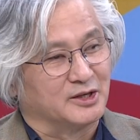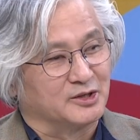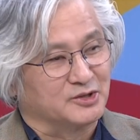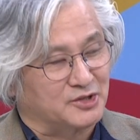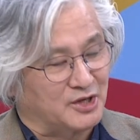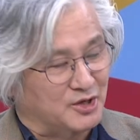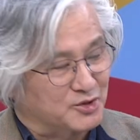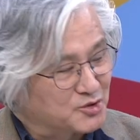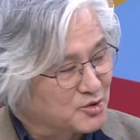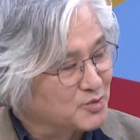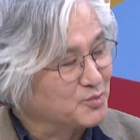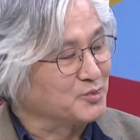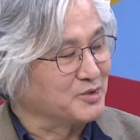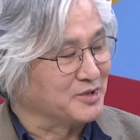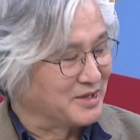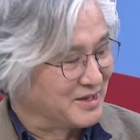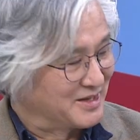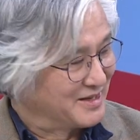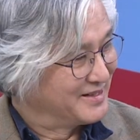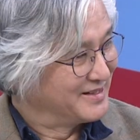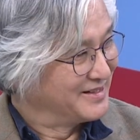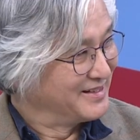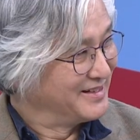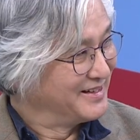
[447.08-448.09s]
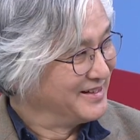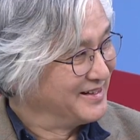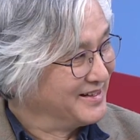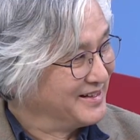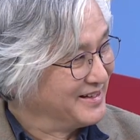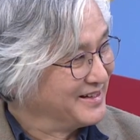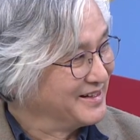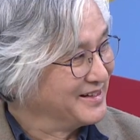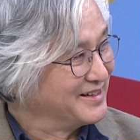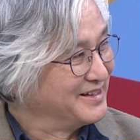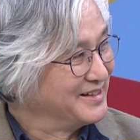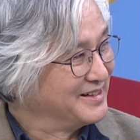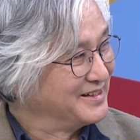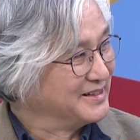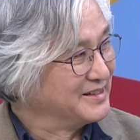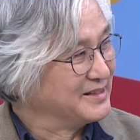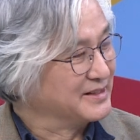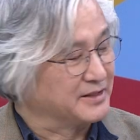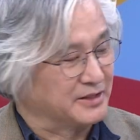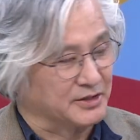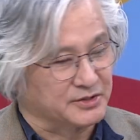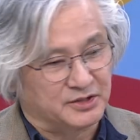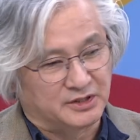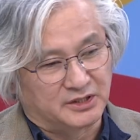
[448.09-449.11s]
착취입니다. 그렇죠. 그게 음. 항상 문제죠.